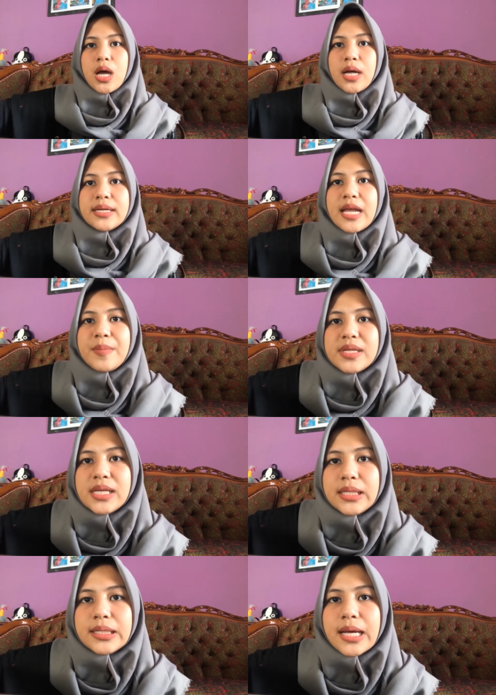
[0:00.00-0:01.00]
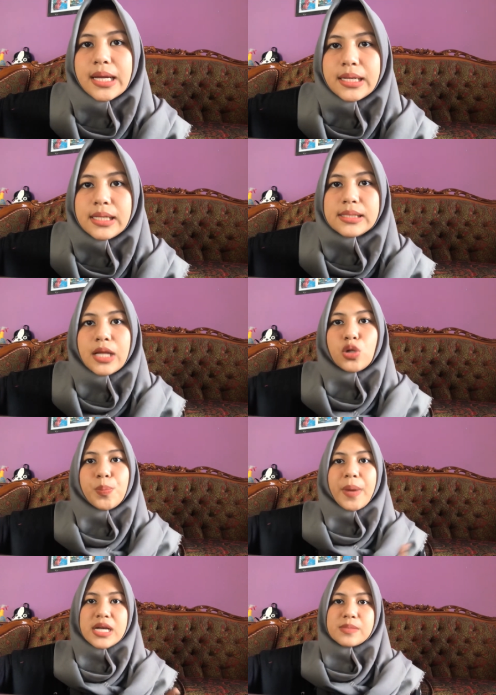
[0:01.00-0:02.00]
Dermisi terdiri satu
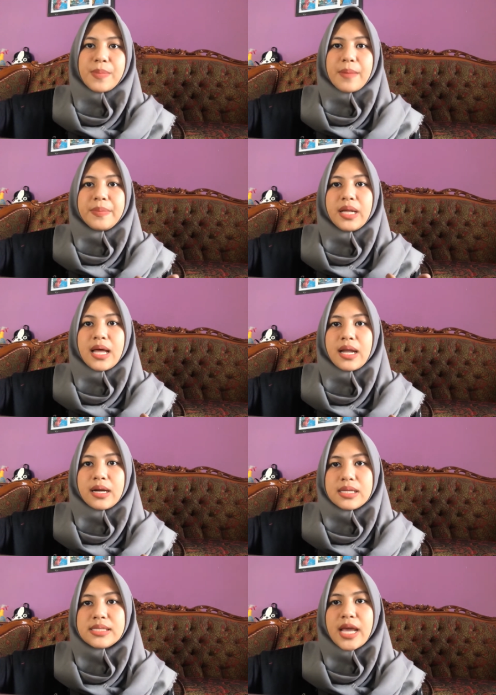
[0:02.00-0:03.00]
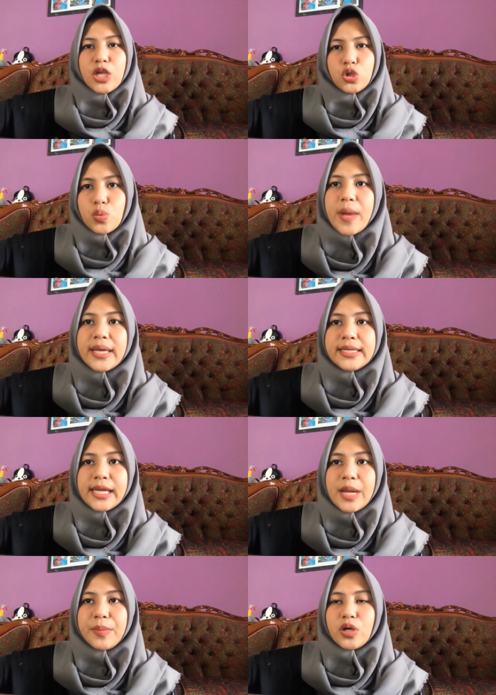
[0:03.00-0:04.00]
pars papilaris yaitu
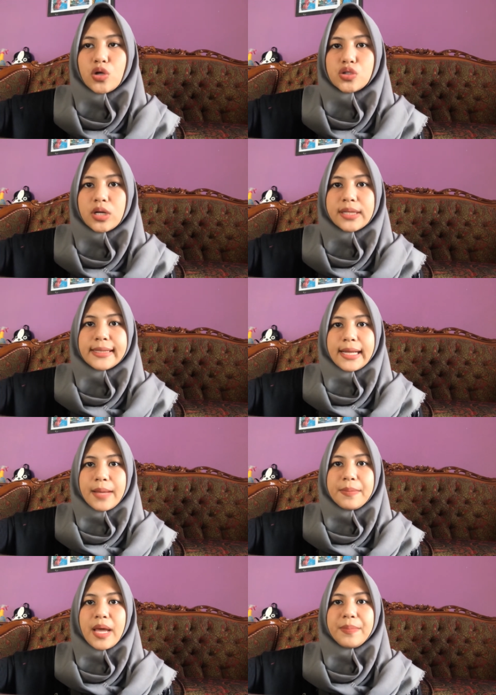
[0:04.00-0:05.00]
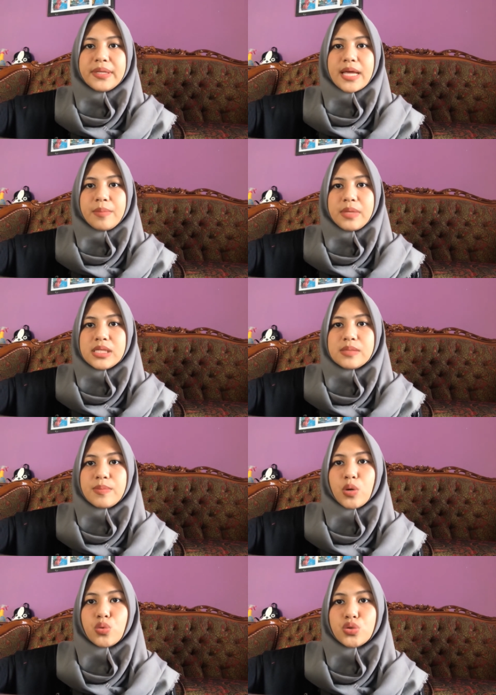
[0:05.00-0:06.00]
bagian yang menonjol ke dalam epidermis
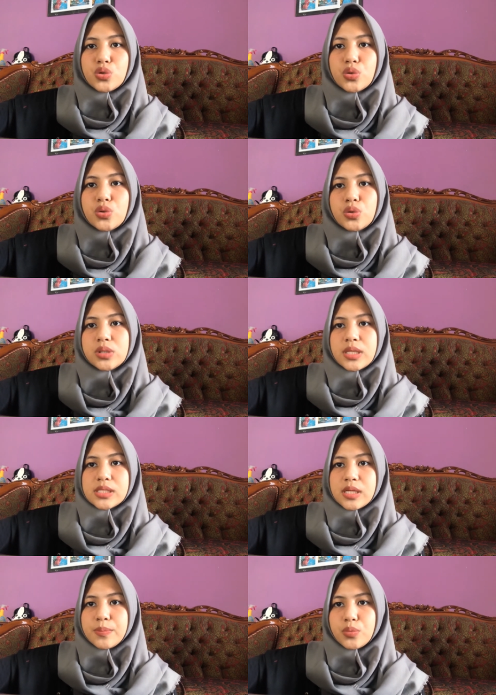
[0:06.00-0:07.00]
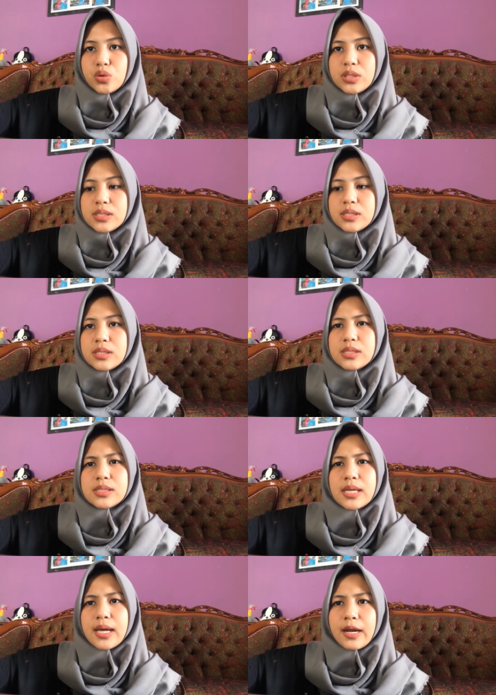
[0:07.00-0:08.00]
berujung tersebut
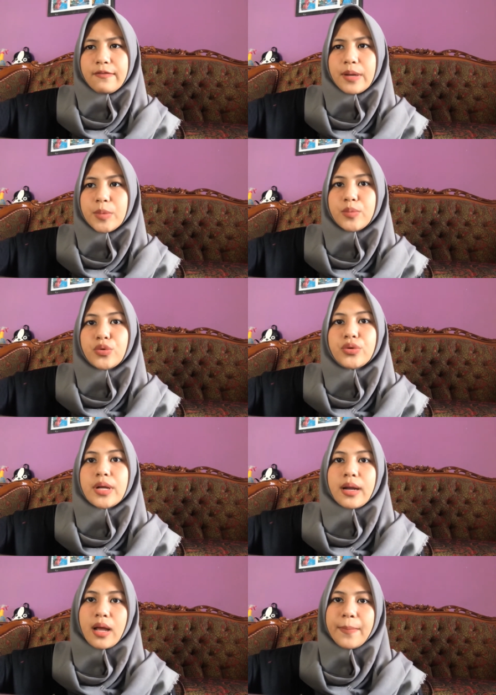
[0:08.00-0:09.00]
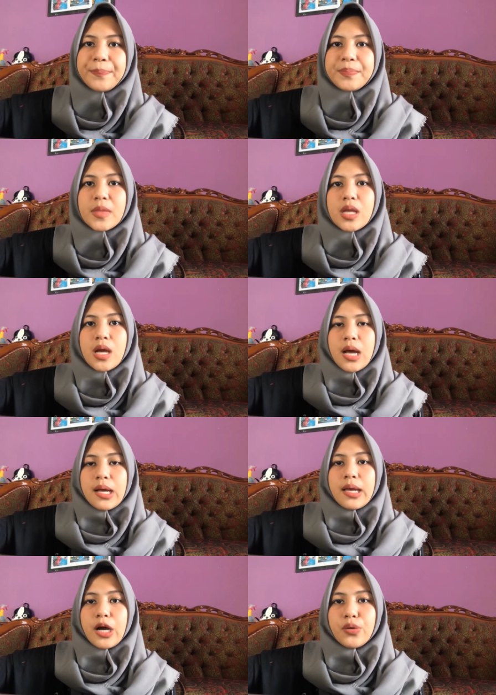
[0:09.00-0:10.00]
saraf, dan pembuluh darah.
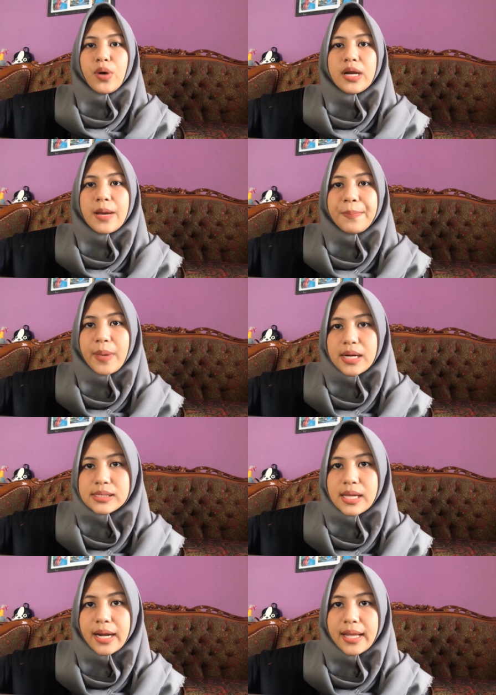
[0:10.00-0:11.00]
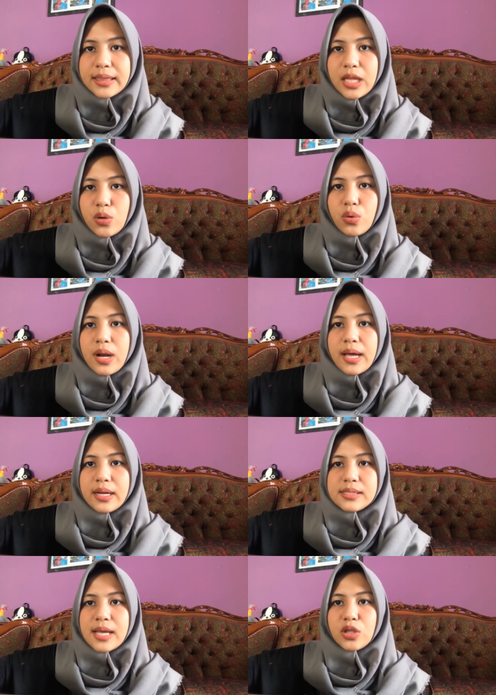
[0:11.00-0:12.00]
Yang kedua ada pars
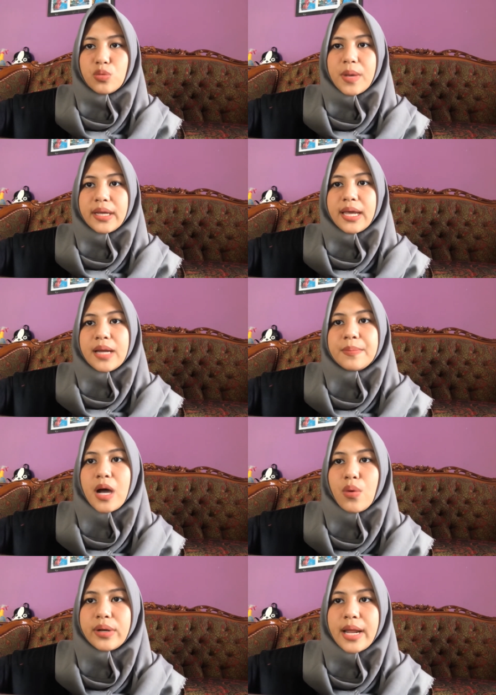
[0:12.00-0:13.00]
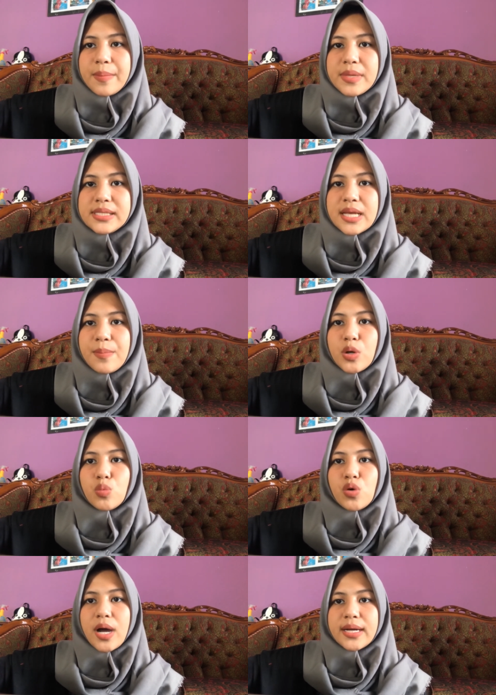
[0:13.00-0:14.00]
reticularis yaitu bagian bawah dermis yang
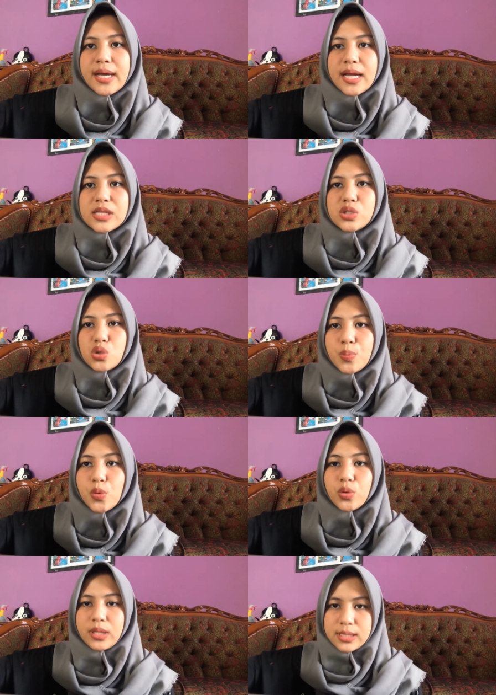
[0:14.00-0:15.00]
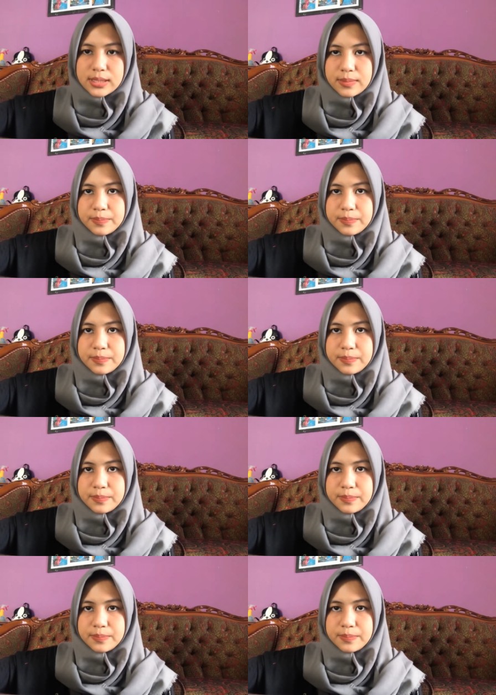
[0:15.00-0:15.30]
berhubungan dengan subkutis.